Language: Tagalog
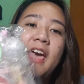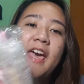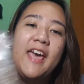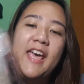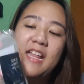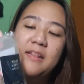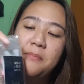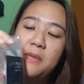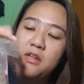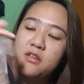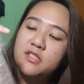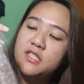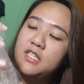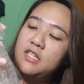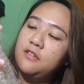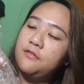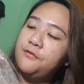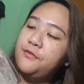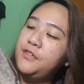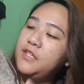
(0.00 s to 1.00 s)
And meron
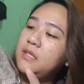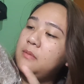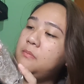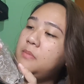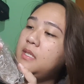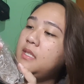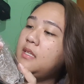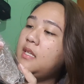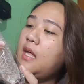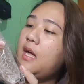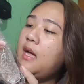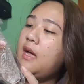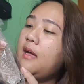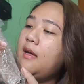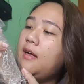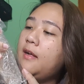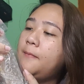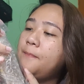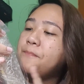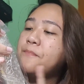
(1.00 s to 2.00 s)
silang freebie
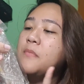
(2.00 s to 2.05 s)
na